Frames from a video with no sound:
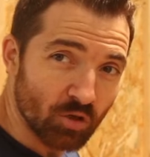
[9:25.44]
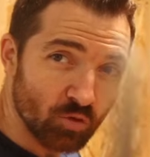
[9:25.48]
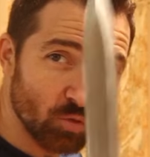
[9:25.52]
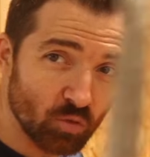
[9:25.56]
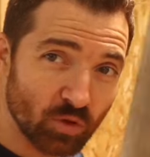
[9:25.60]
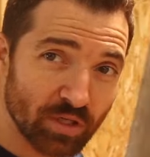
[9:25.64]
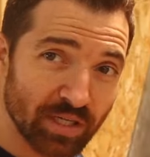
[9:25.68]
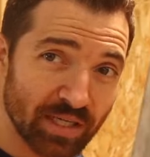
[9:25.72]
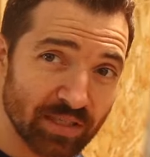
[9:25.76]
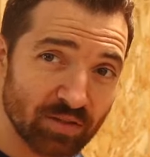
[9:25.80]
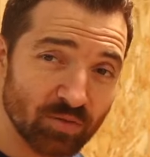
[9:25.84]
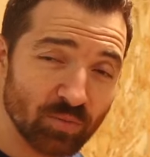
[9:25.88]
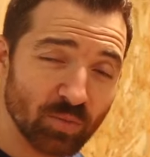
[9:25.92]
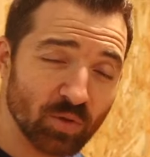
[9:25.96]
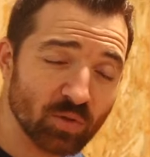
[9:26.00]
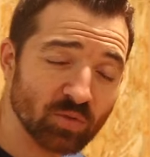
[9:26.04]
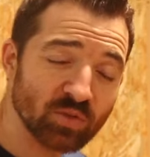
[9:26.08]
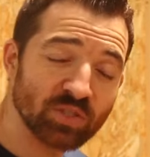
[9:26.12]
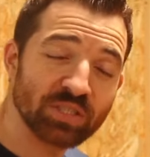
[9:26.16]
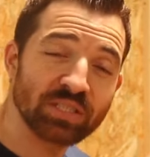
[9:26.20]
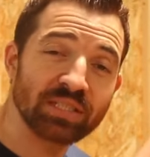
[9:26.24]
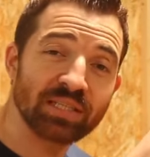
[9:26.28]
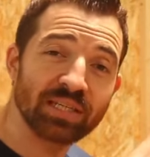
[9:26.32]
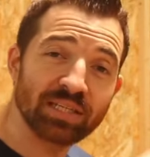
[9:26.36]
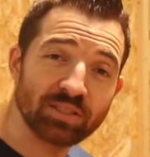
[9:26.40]
Concrètement,
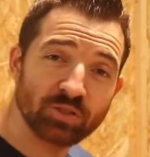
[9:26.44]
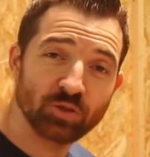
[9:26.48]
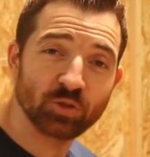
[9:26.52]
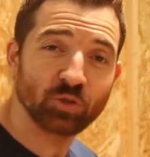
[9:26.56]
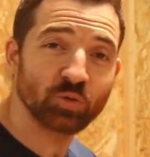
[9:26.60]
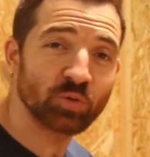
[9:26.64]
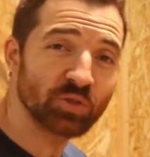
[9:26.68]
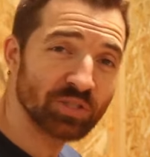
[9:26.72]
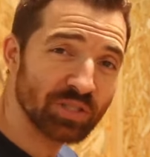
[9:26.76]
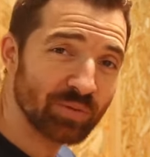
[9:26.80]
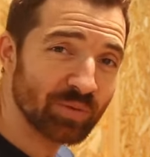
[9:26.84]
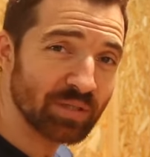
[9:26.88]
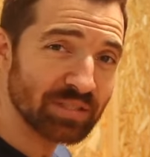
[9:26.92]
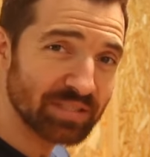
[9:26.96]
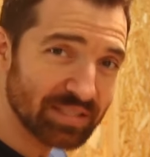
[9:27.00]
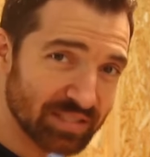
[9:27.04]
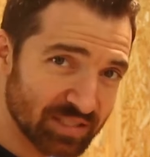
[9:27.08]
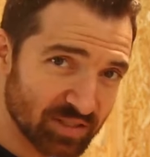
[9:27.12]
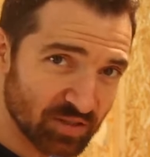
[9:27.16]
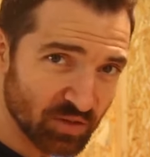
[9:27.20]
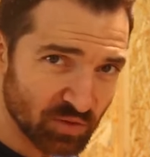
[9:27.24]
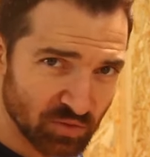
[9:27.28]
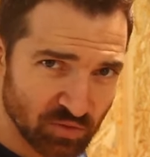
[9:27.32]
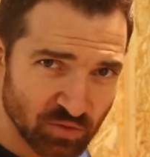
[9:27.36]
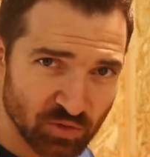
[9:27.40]
si là je suis à ma
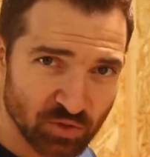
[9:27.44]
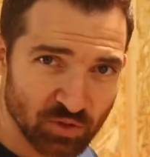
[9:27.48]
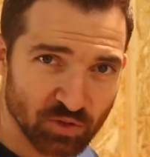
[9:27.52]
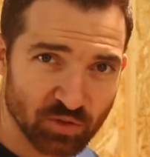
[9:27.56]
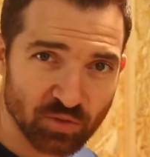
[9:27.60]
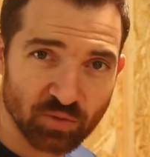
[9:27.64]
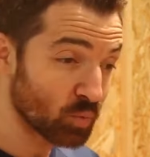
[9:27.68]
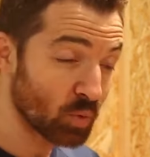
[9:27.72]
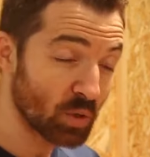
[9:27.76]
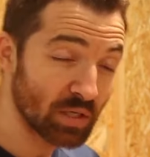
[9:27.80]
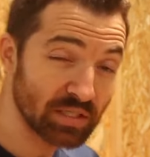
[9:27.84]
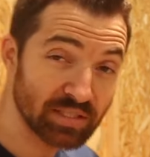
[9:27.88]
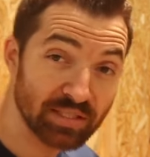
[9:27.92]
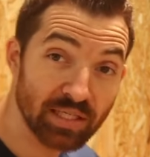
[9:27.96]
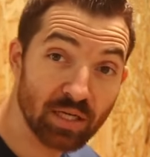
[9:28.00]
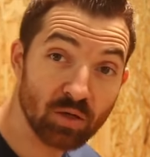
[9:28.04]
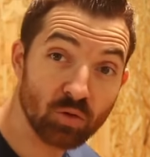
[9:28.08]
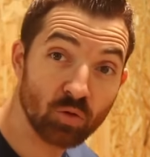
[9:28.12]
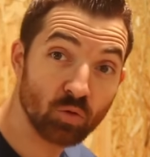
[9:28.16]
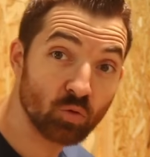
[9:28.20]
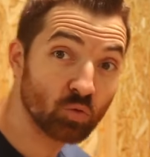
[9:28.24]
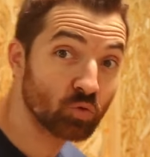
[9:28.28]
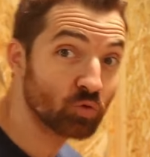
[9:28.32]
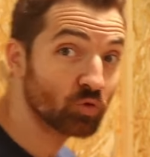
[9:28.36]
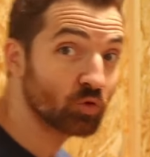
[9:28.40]
distance, pour laquelle
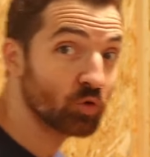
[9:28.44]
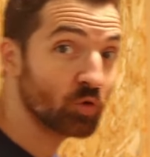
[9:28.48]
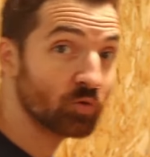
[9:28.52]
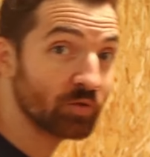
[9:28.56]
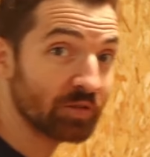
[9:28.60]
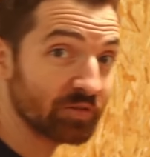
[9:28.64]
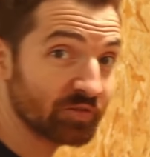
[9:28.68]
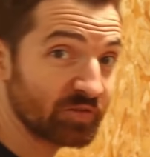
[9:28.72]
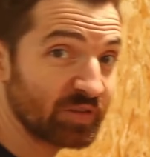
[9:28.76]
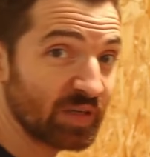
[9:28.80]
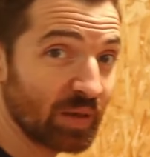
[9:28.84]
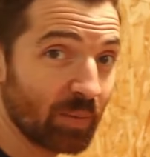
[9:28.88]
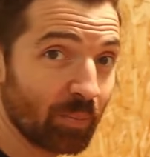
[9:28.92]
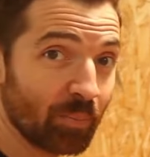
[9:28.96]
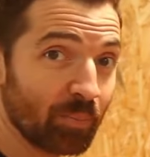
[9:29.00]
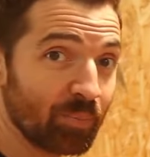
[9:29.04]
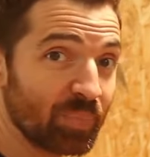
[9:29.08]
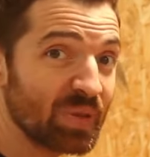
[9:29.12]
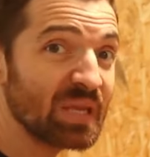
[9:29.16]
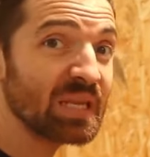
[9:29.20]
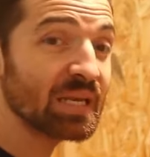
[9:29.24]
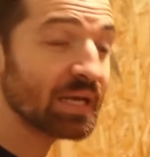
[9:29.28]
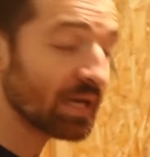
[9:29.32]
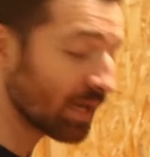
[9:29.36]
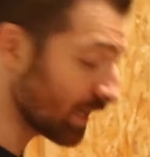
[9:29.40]
le couteau va faire
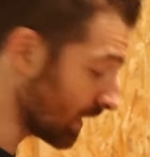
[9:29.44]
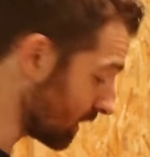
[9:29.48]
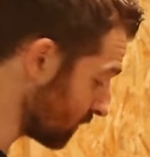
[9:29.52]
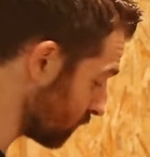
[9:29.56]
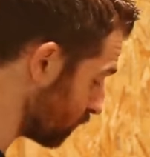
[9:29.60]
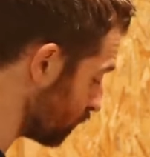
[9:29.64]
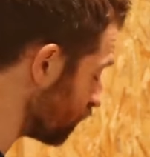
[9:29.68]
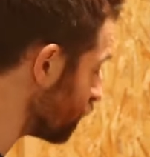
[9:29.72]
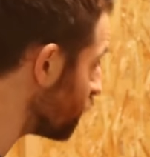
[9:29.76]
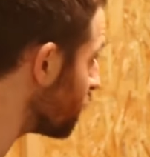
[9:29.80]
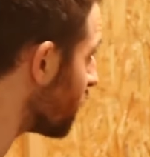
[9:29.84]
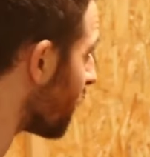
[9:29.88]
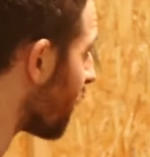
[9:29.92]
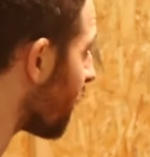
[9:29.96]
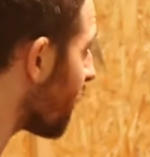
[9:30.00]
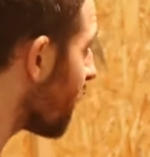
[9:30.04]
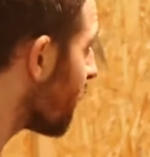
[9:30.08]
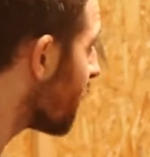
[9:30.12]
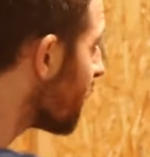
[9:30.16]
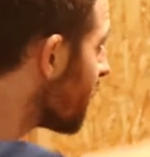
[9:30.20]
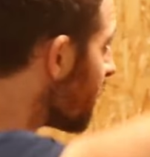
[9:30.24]
pile un tour